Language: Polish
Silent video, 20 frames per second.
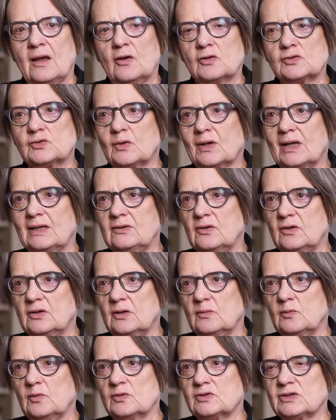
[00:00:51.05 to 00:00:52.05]
oszukali
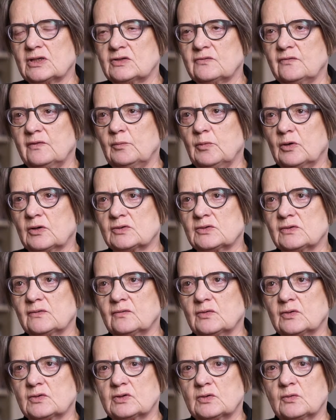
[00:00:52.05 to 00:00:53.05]
ogromną część
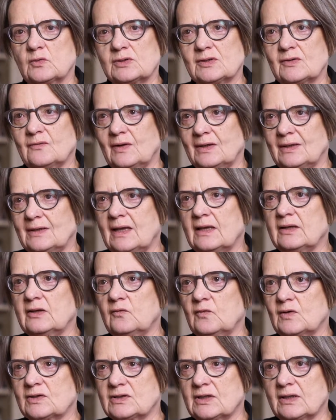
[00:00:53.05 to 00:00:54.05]
wyborców, którzy głosowali na
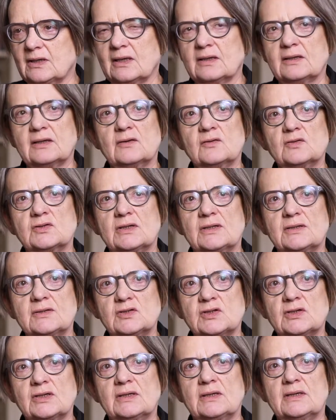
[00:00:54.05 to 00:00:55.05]
nich właśnie dlatego, że
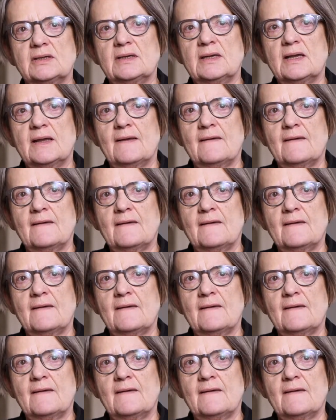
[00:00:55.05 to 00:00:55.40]
liczyli,